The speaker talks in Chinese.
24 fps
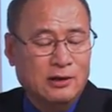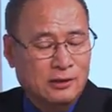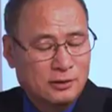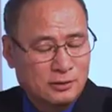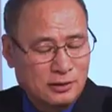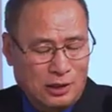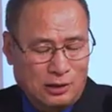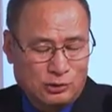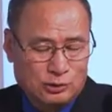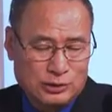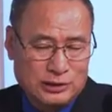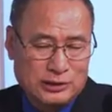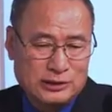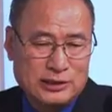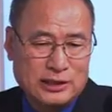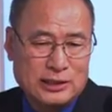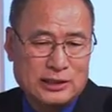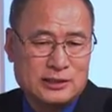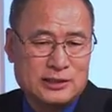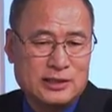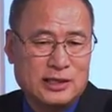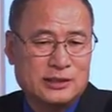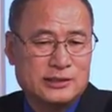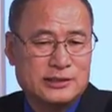到底这个
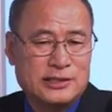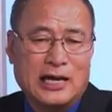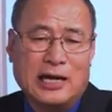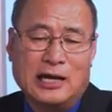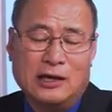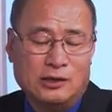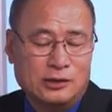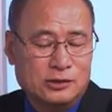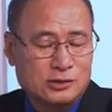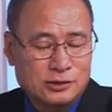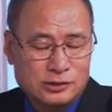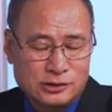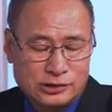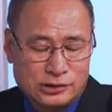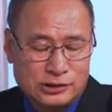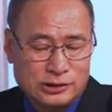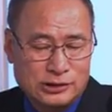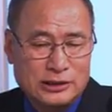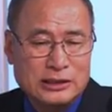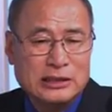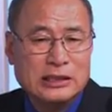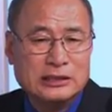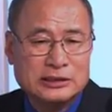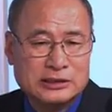枪击案是
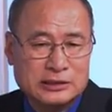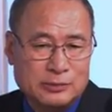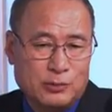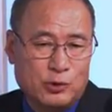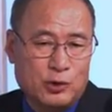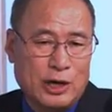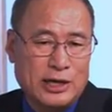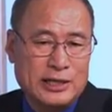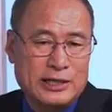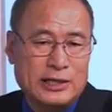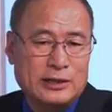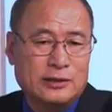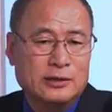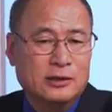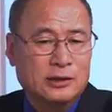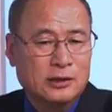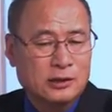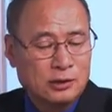一个什么原因？